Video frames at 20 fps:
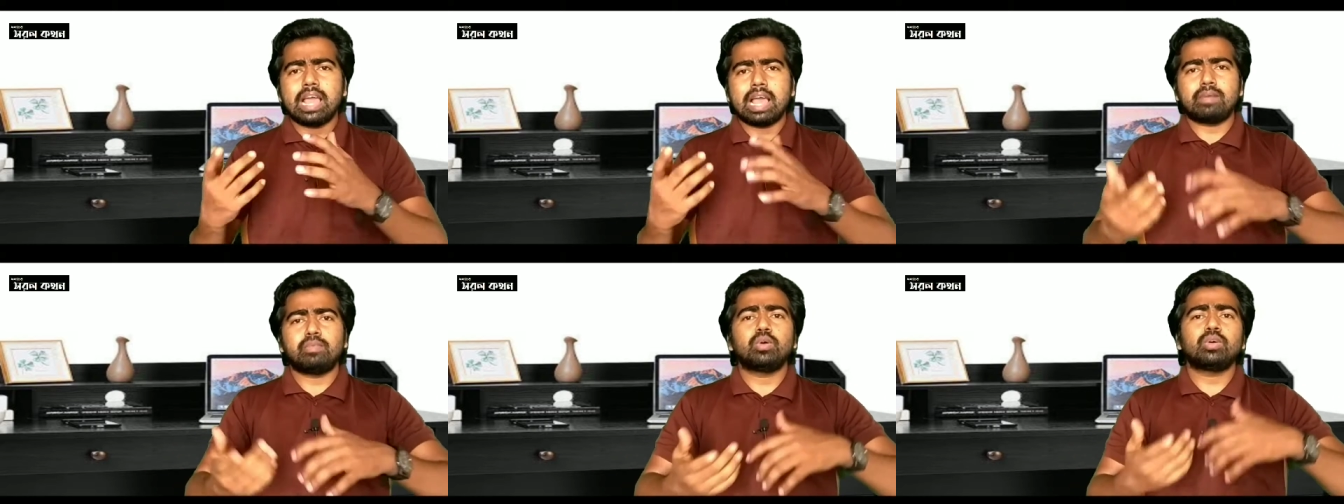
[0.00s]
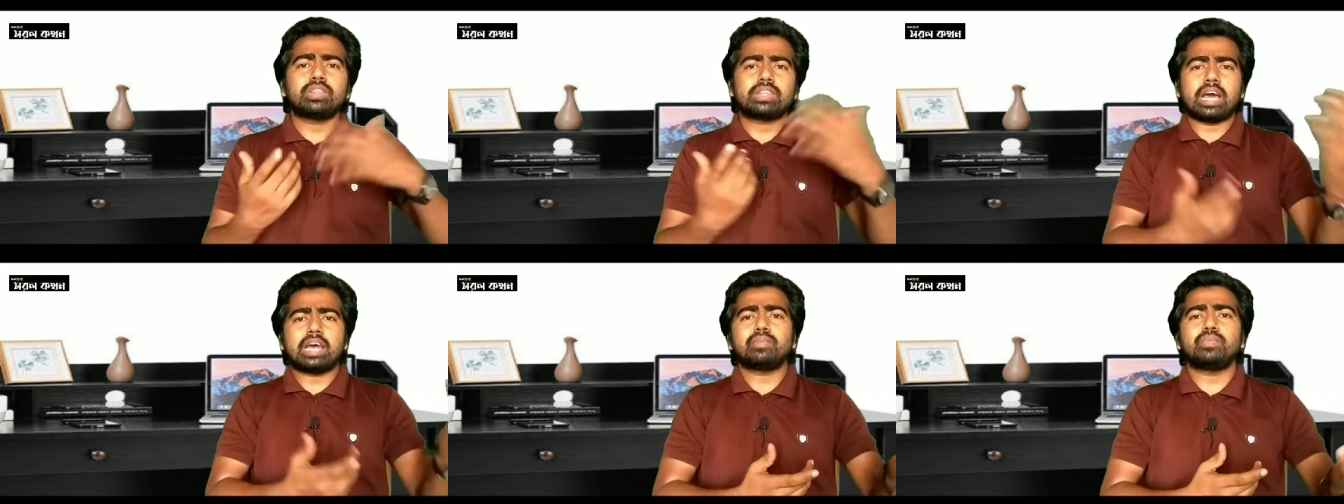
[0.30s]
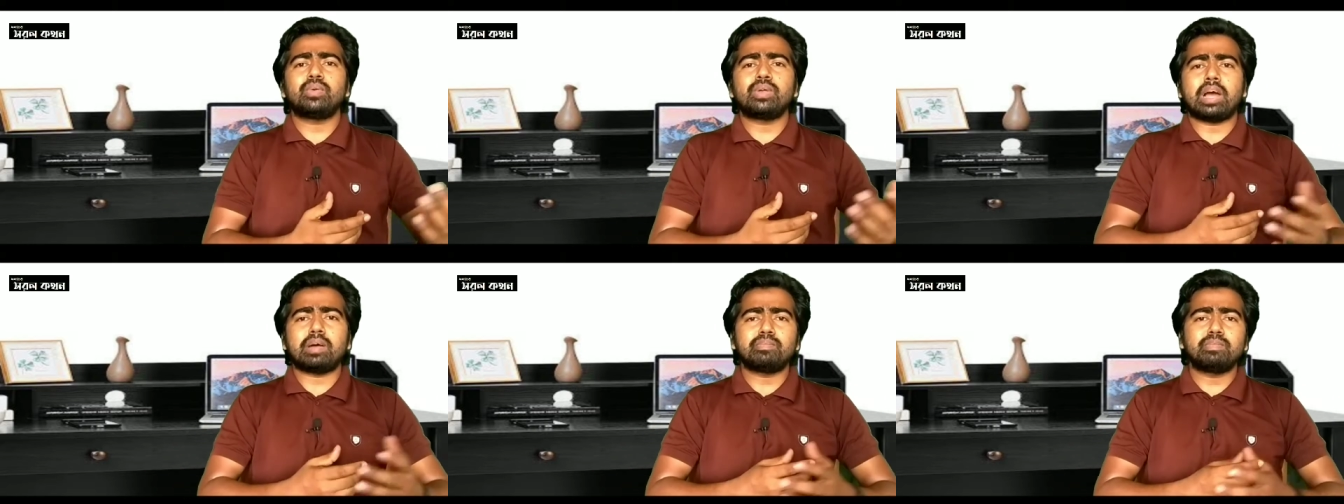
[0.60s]
এবং
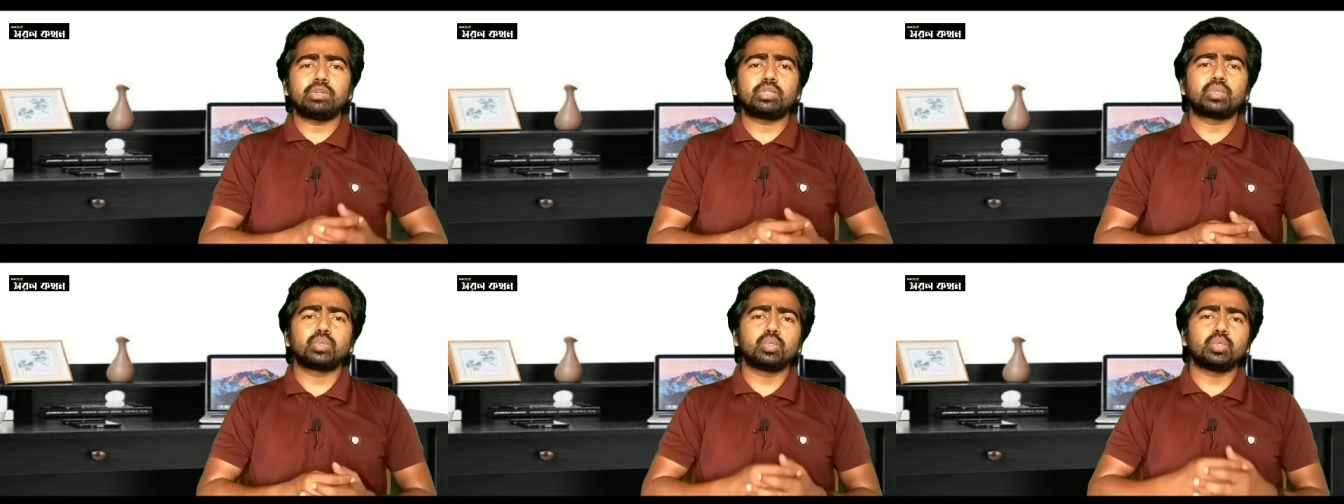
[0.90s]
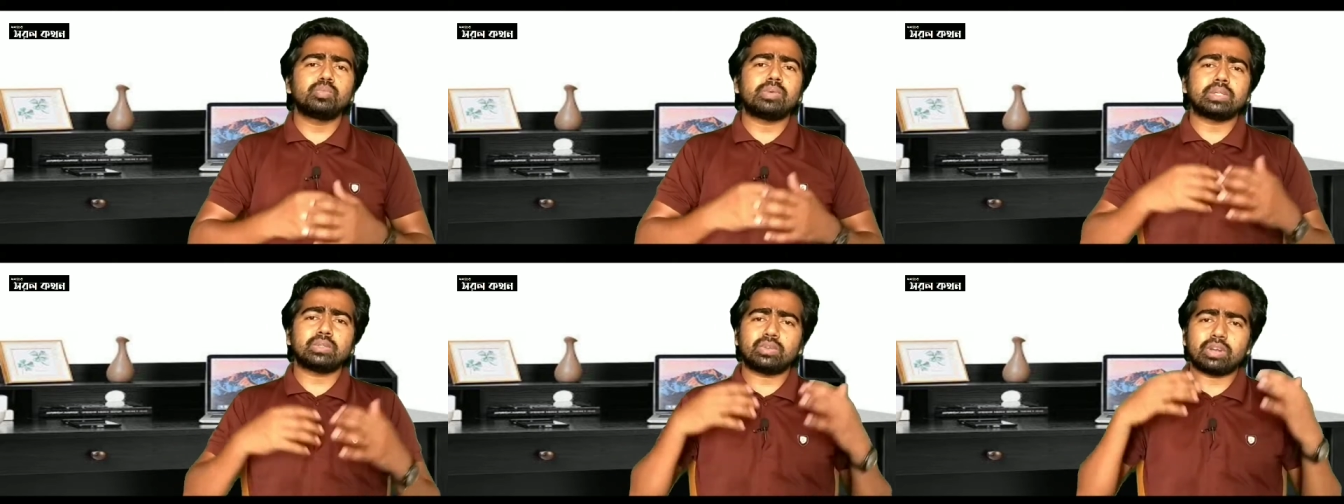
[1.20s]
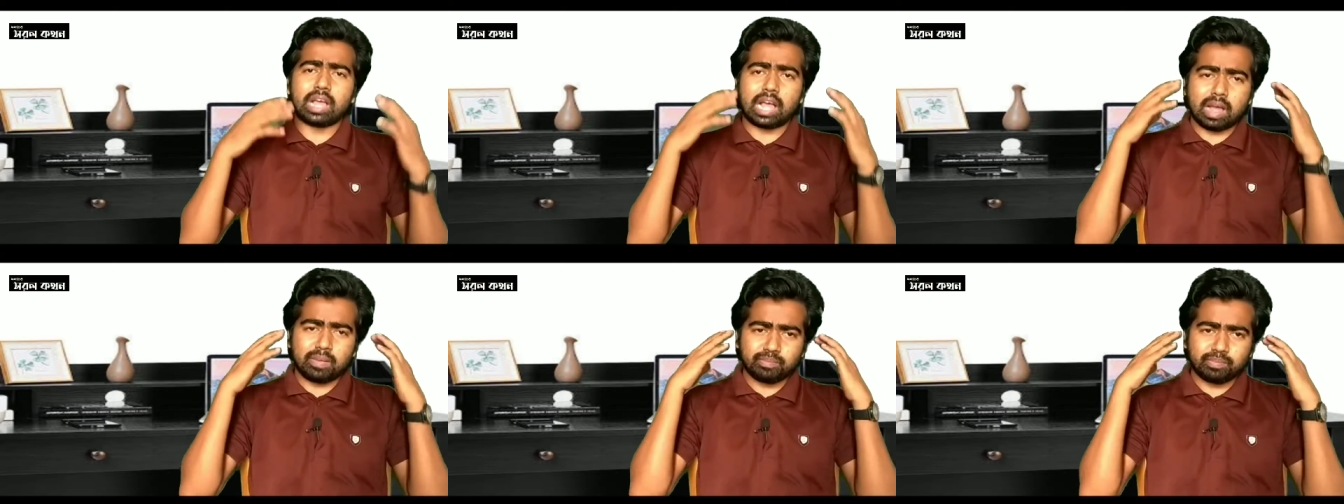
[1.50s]
তারপরে আপনি শুধুমাত্র
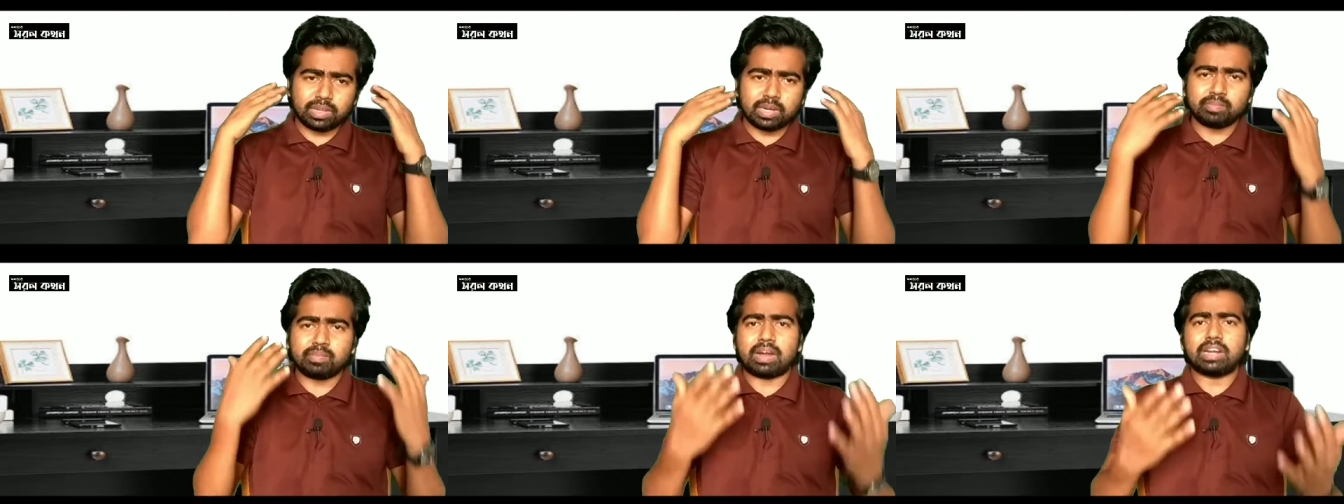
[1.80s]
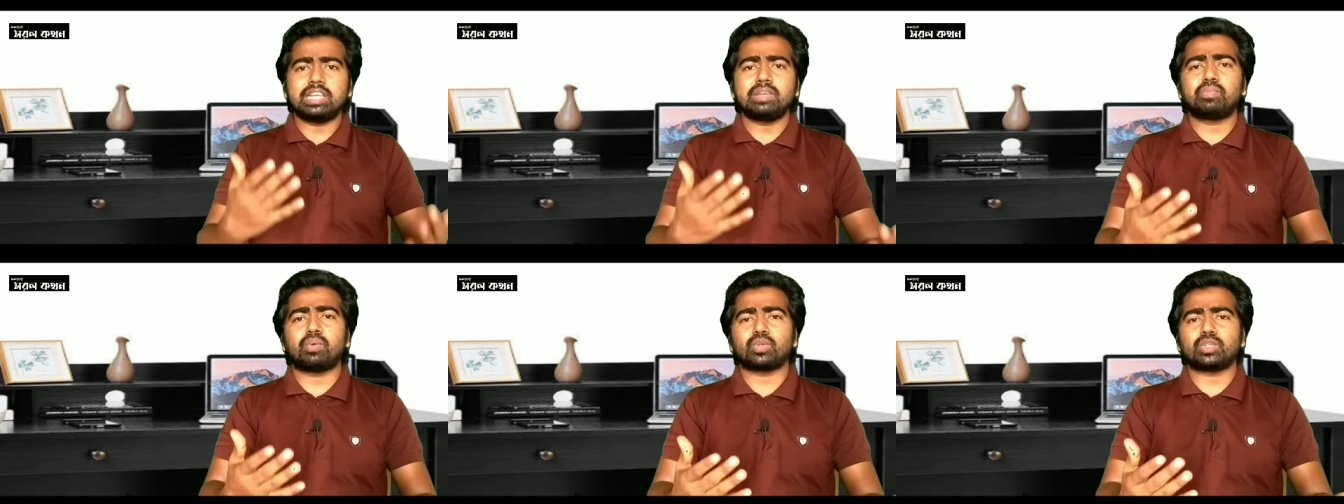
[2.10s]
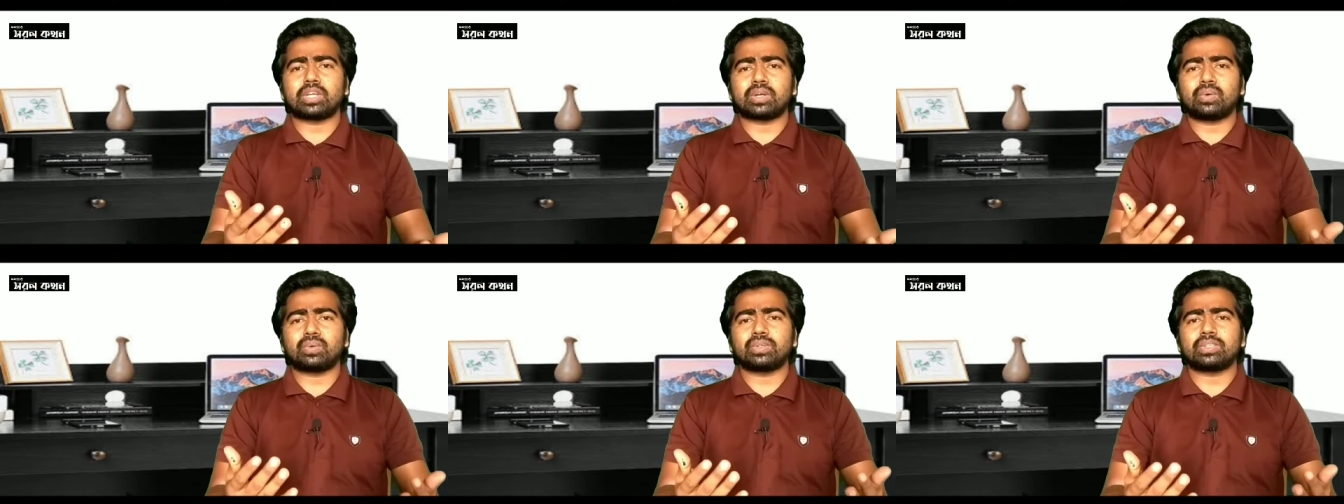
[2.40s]
আপনার বাণী
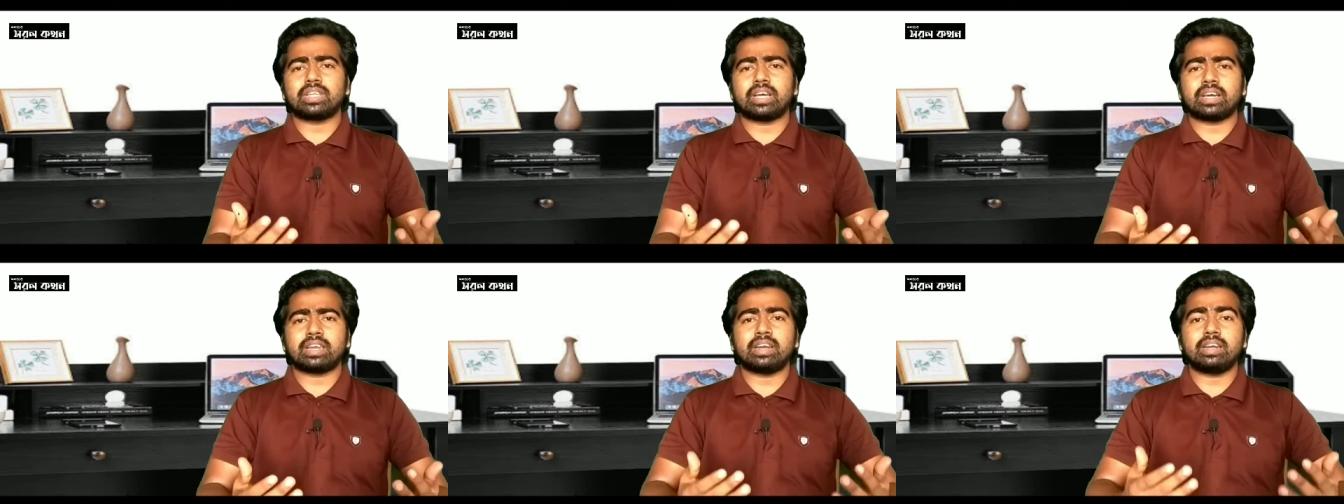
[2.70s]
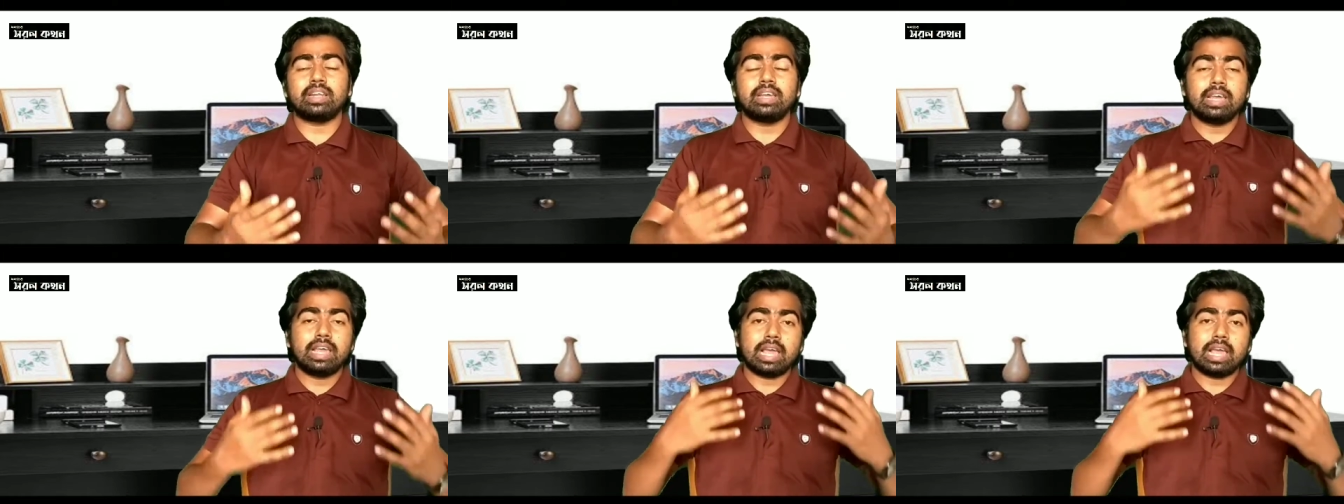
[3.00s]
প্রচার করতে থাকলেন